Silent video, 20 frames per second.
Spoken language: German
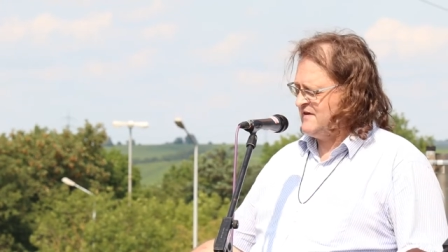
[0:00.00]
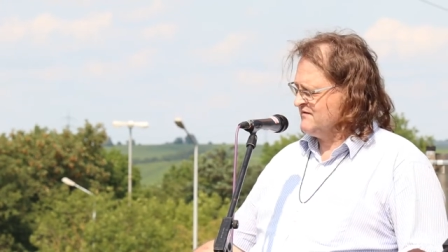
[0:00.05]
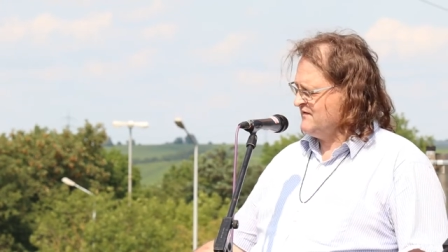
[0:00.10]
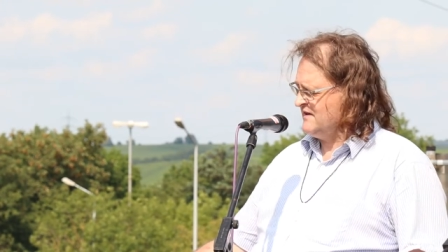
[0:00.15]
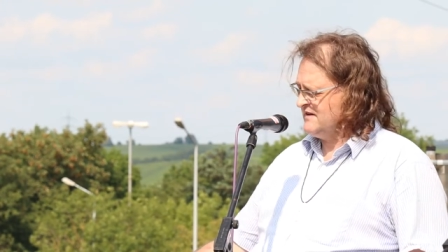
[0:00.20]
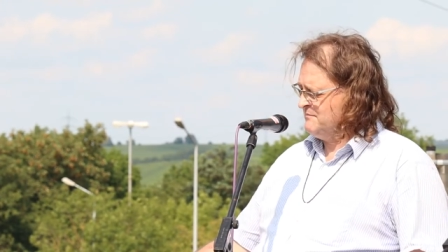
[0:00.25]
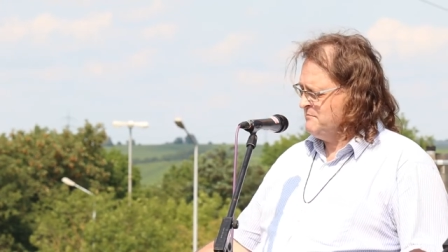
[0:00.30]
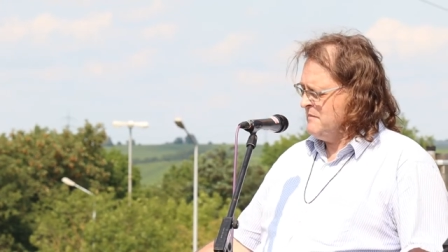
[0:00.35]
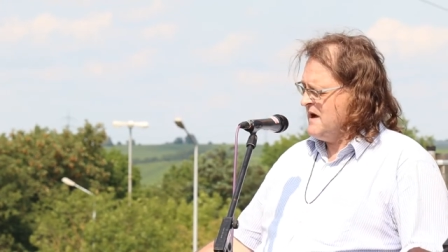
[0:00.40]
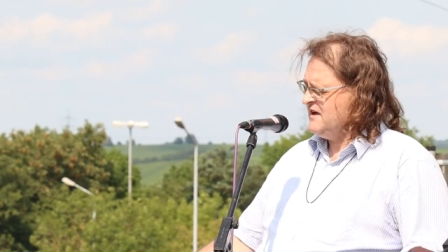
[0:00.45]
Was,
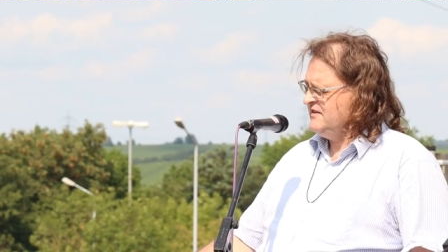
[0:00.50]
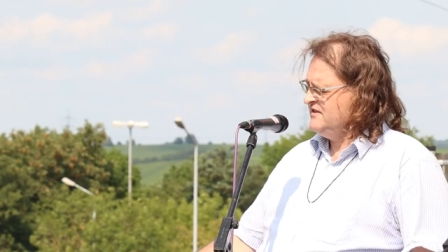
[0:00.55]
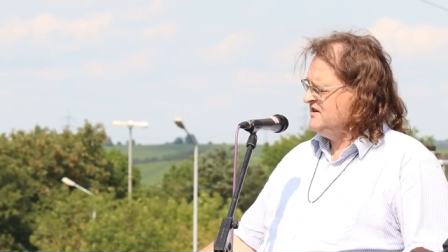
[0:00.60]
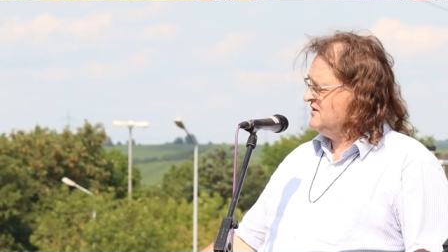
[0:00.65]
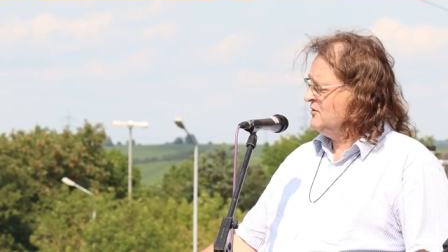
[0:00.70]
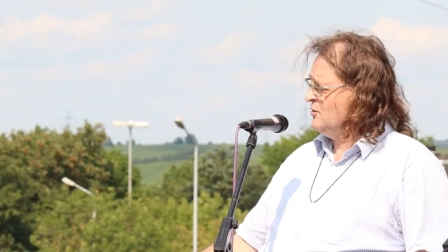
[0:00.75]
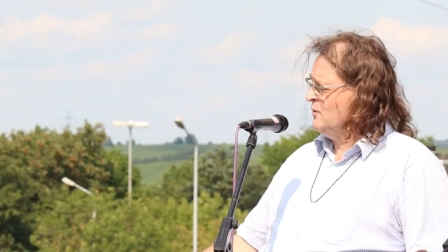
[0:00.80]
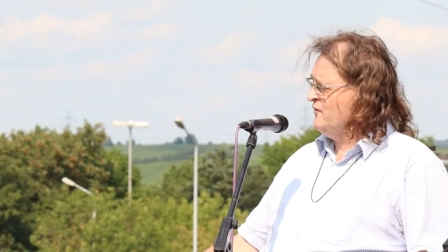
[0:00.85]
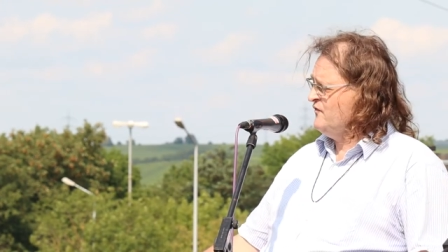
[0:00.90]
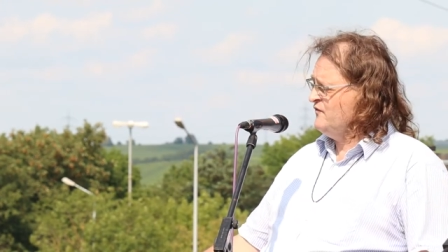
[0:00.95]
was machen
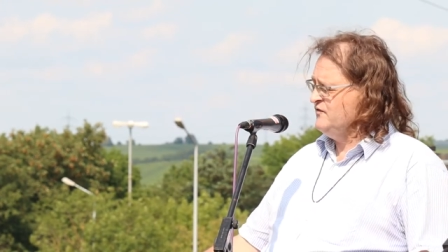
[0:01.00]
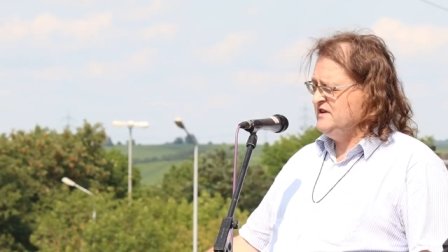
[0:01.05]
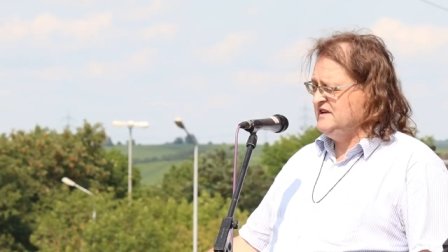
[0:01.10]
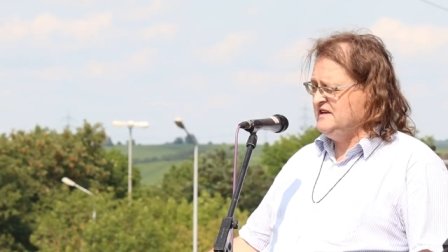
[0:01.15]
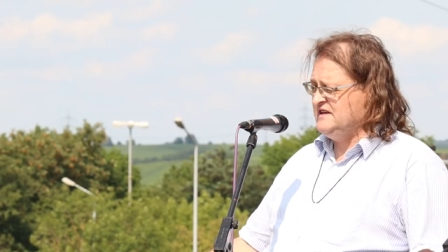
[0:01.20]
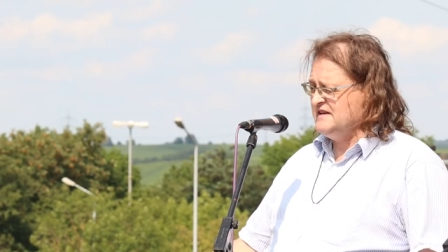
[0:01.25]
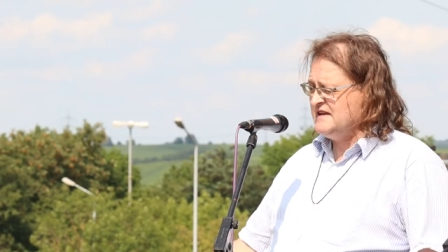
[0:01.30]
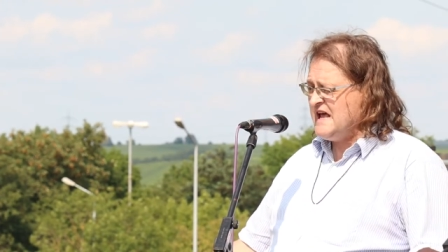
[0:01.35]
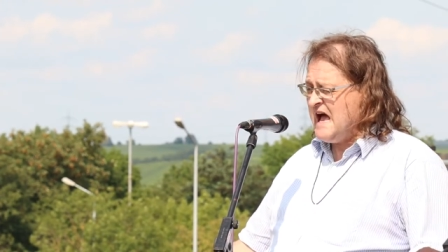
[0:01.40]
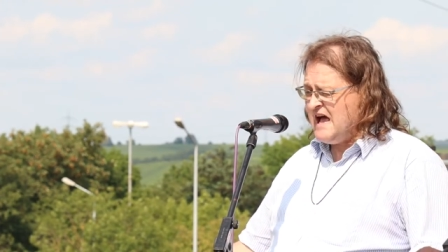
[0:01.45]
die, rümpfen die
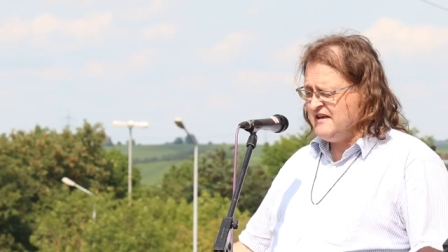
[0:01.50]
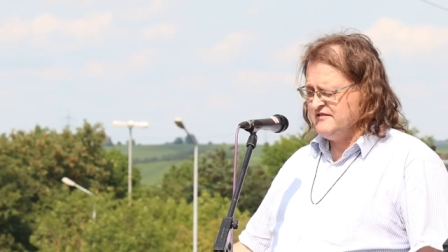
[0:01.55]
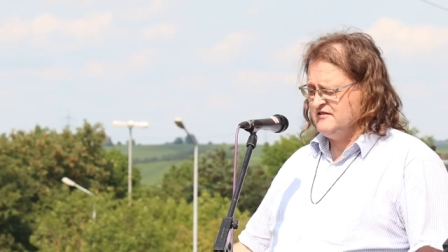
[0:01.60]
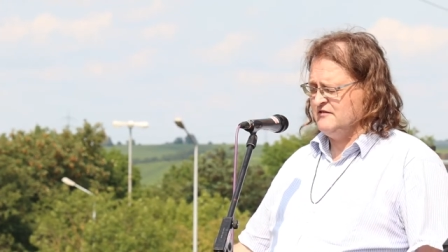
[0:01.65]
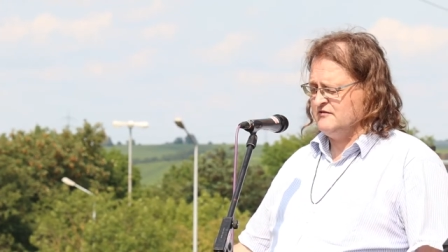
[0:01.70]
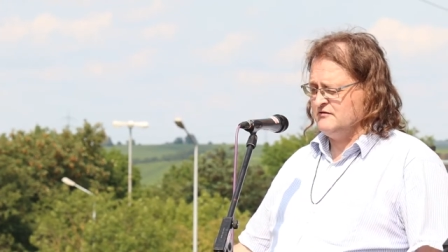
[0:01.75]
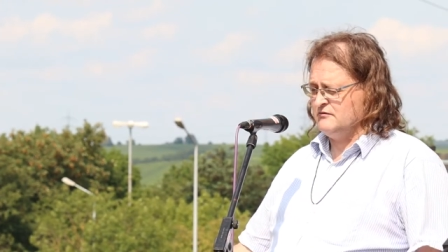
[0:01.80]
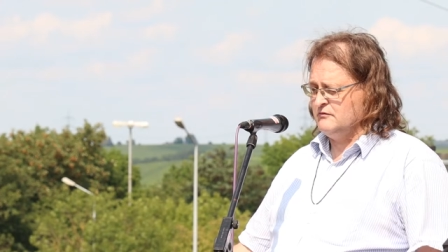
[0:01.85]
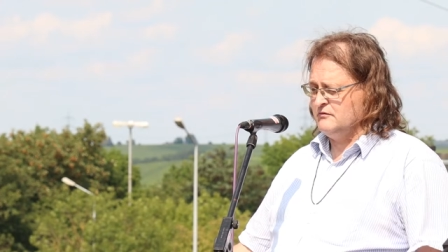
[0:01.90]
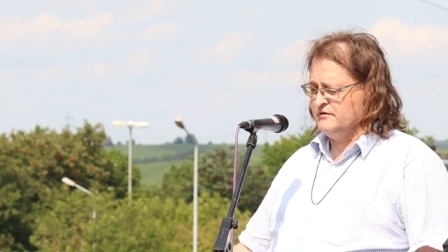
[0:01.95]
die
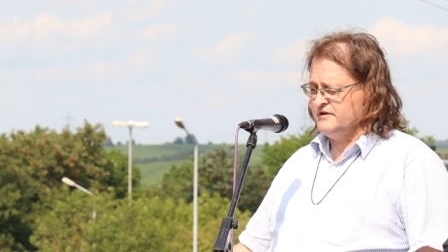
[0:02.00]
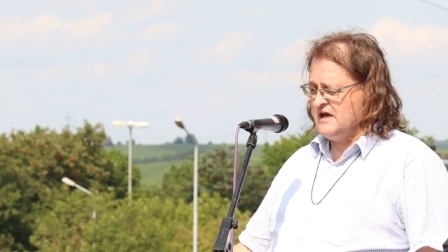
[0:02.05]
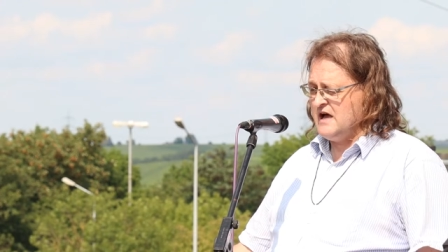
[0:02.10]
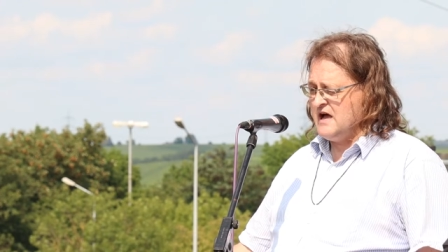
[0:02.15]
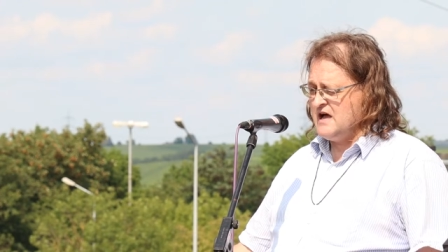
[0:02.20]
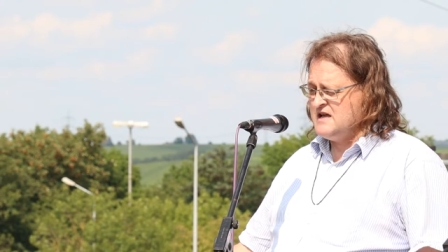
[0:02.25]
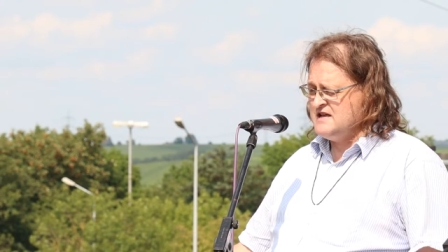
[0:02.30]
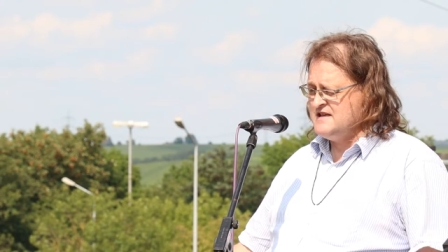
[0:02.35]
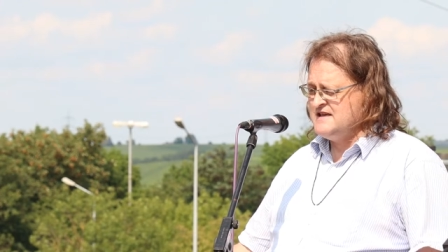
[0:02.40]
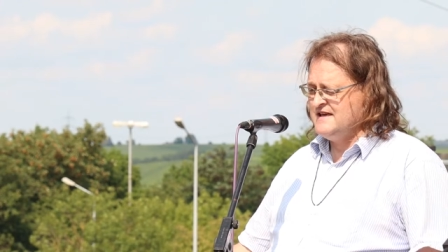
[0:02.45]
Nase so,
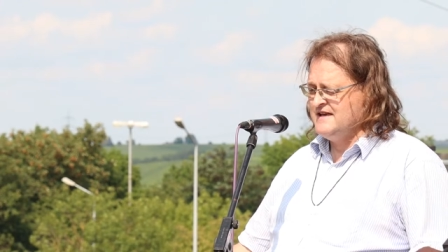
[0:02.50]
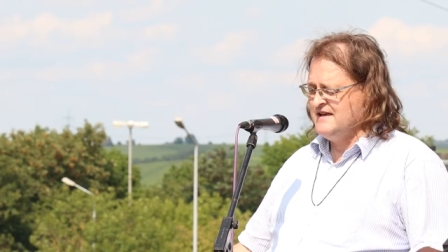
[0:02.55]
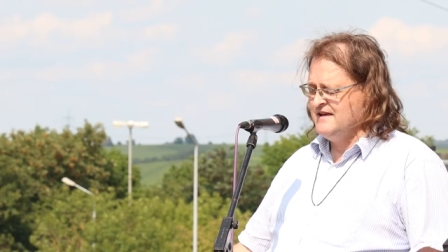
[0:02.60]
ja?